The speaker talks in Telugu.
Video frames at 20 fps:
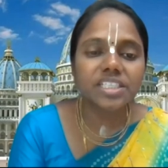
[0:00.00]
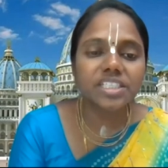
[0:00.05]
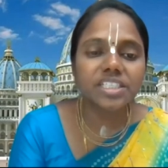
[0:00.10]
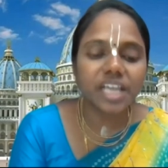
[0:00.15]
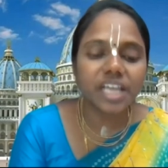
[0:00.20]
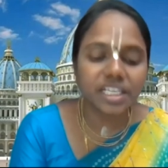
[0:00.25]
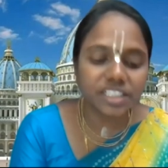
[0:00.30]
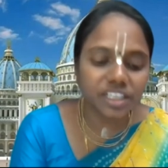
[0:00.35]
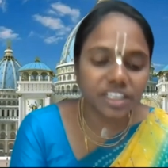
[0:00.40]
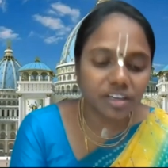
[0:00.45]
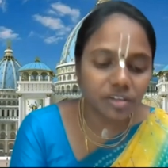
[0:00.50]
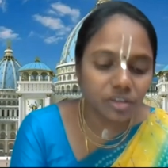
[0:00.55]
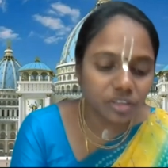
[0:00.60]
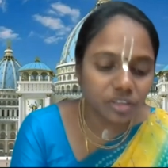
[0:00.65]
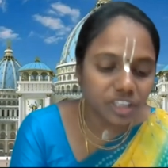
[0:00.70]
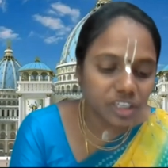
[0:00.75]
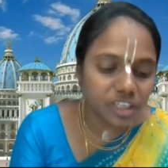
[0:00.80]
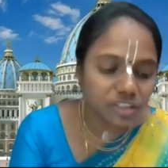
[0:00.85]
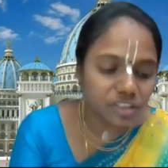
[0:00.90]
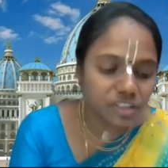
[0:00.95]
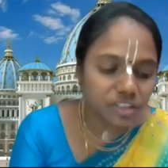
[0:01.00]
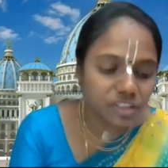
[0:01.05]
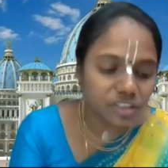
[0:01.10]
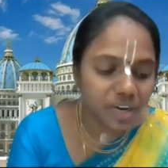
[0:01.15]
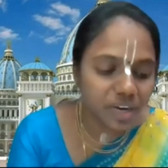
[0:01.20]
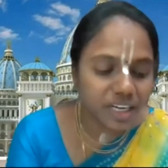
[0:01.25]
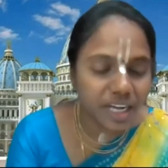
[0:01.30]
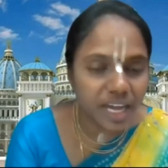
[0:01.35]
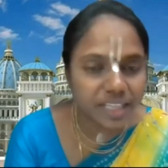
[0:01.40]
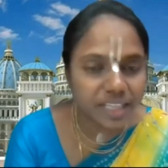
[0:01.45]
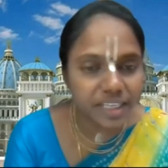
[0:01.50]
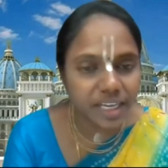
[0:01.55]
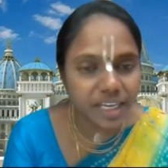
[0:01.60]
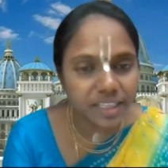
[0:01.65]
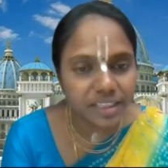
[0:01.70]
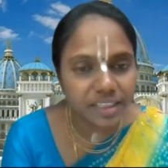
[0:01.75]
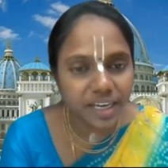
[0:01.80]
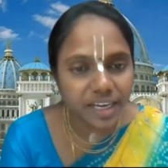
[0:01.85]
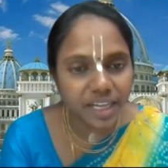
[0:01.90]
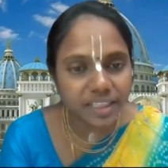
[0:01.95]
శిష్టాష్టకంలో తెలుస్తుంది అనమాట అది
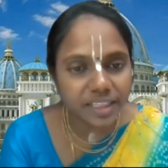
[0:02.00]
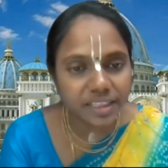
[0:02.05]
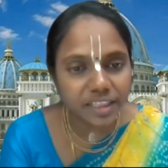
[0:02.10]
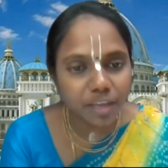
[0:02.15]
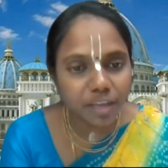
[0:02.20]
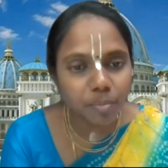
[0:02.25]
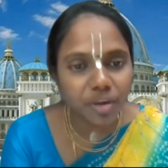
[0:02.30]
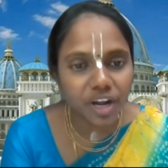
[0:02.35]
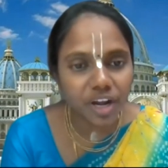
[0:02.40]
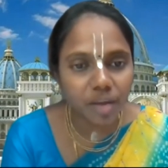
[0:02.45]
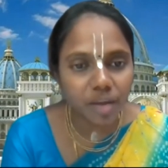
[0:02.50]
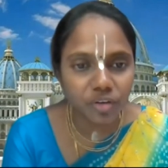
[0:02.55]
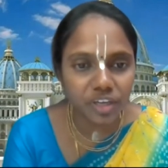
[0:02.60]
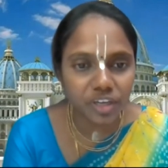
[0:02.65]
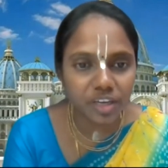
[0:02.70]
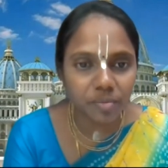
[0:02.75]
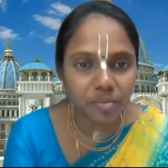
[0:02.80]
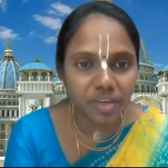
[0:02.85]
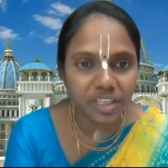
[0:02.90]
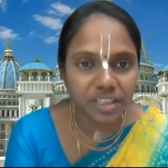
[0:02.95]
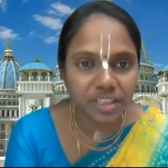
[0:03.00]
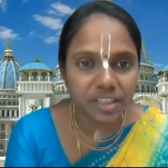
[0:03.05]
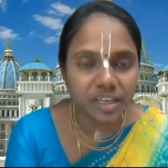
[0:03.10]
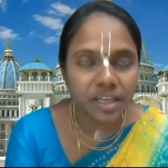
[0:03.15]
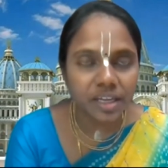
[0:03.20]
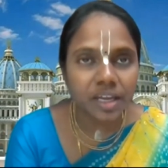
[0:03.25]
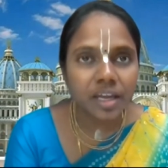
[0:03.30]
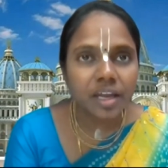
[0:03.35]
అందుకే అంత ప్రాముఖ్యమైంది